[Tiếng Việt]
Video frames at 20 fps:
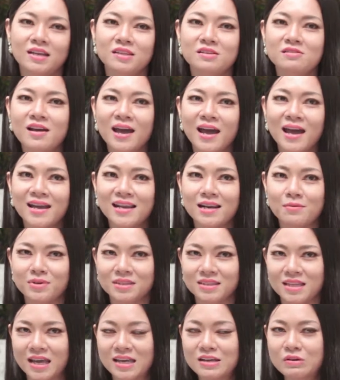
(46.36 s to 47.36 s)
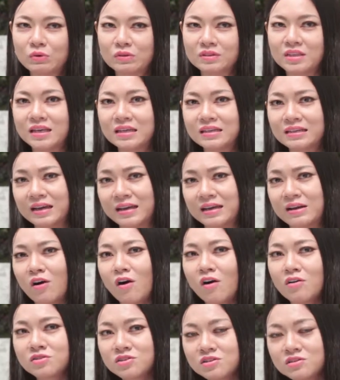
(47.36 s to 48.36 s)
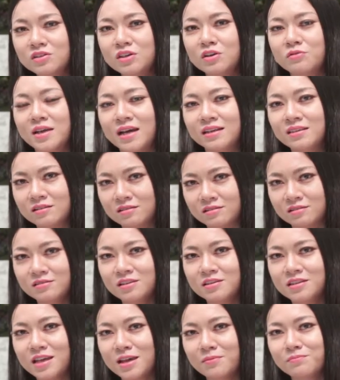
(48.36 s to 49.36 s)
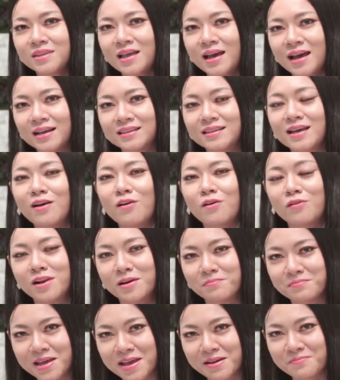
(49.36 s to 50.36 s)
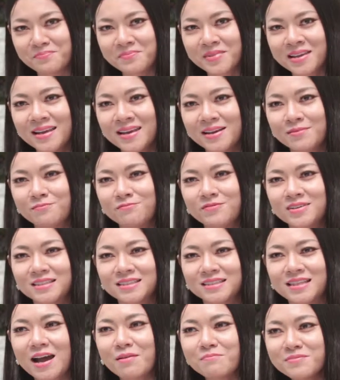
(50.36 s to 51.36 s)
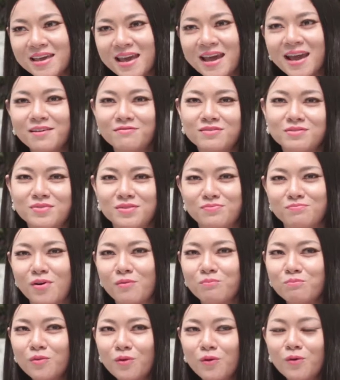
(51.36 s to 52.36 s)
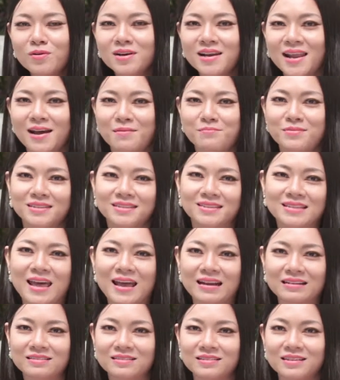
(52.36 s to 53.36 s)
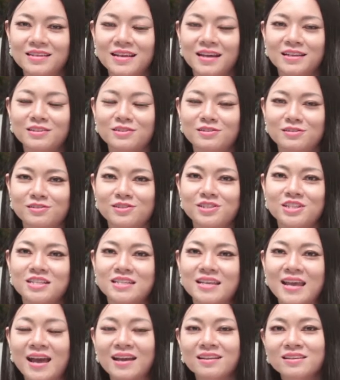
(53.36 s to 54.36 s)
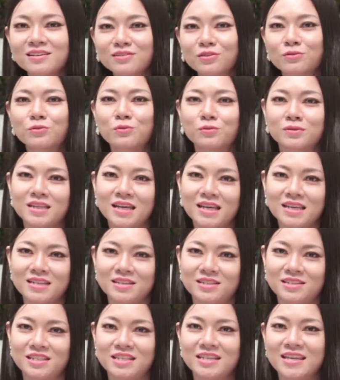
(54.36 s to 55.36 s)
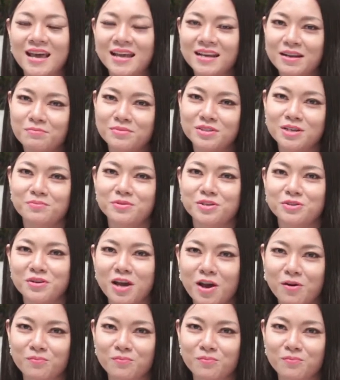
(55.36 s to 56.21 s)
cái thứ hai là mình thấy cuộc thi này có rất nhiều giải thưởng cho chị em ta tha hồ làm đẹp mình tham gia và mình mong muốn là mình đạt được cái giải thưởng trị giá nhất của cuộc thi trị giá 500 triệu